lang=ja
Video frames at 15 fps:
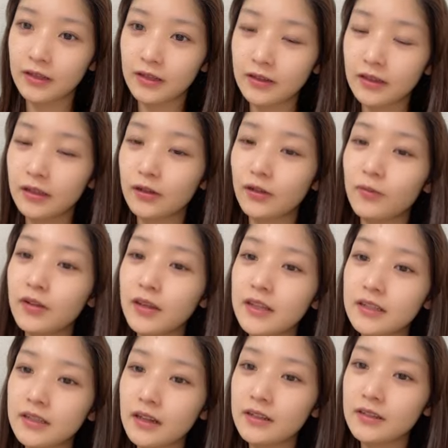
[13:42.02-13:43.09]
だって友
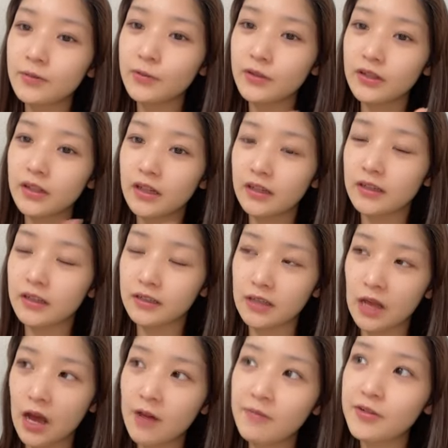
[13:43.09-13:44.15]
達と遊ぶってなったら
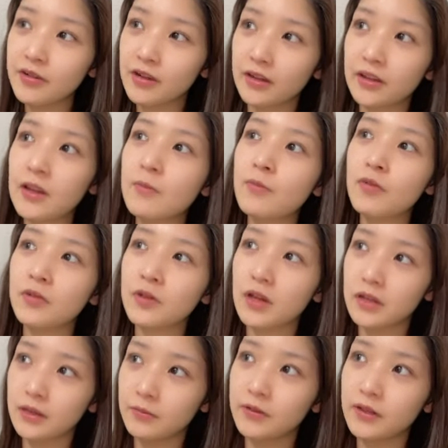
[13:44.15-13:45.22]
さアミュか天文
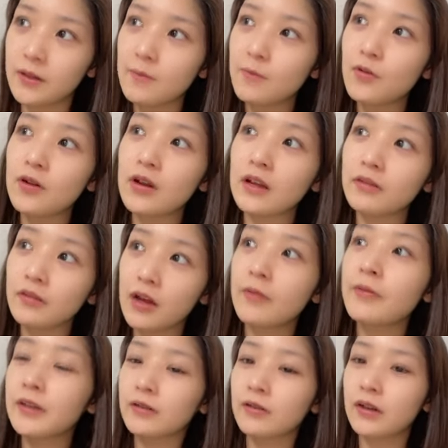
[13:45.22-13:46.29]
館だもん天文館の
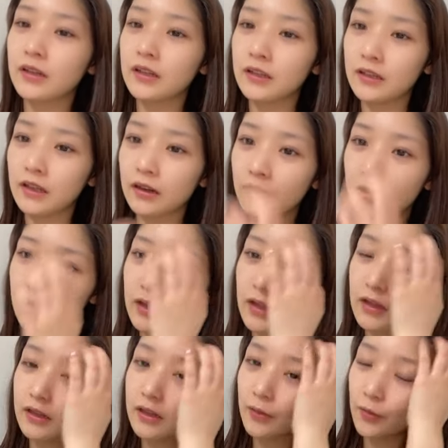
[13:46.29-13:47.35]
カフェとかにいたら
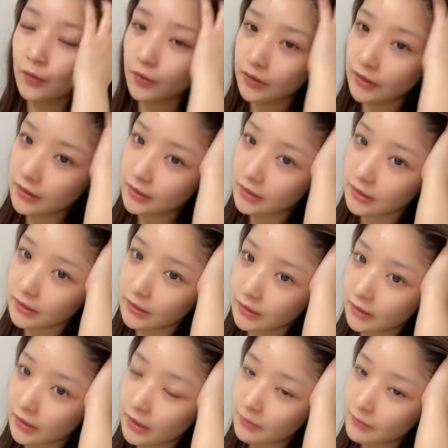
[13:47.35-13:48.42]
多分私
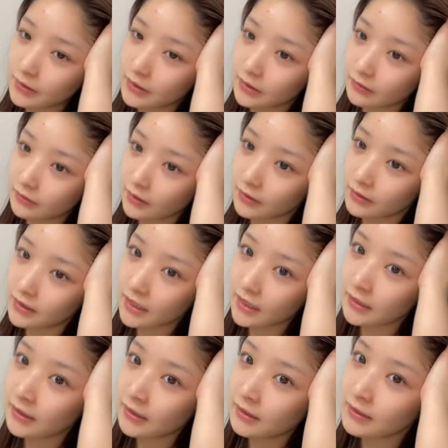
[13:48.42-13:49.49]
会えますよあの
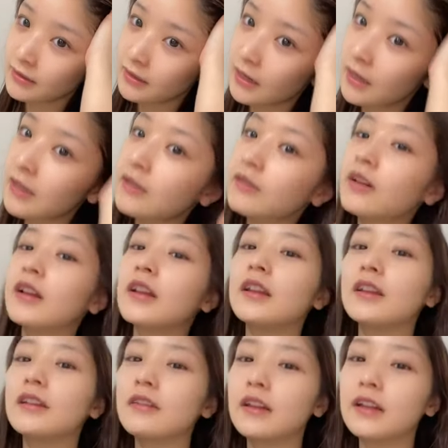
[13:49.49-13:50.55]
センテラスらへんとかに
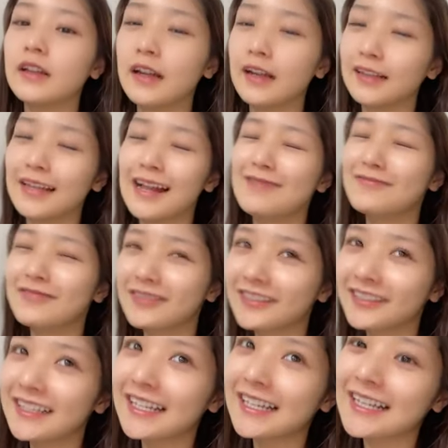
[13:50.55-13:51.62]
いてくれたら多
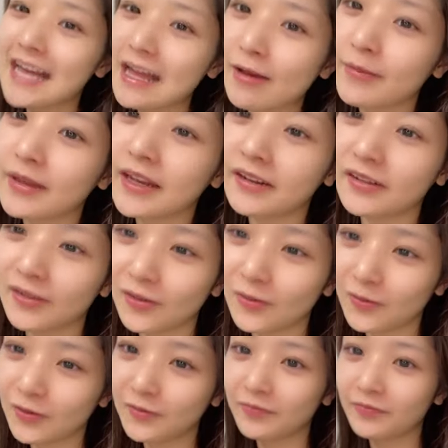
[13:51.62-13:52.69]
分一回は見れると
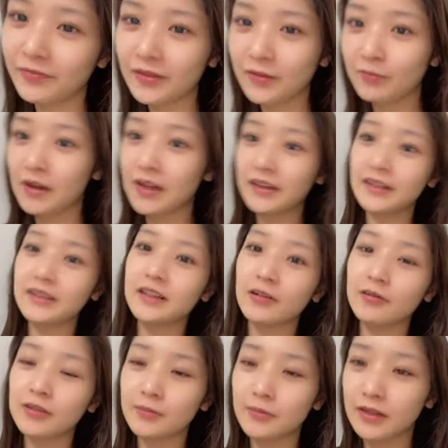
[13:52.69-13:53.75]
思う毎日
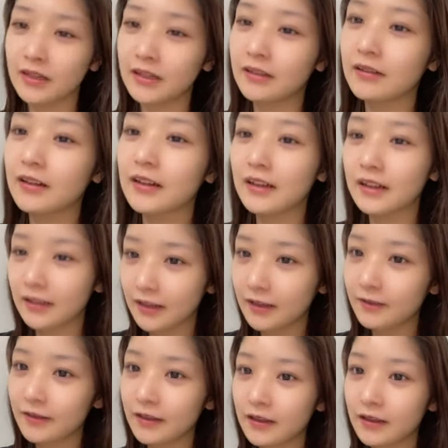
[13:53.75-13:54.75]
鹿児島にいてくれたらね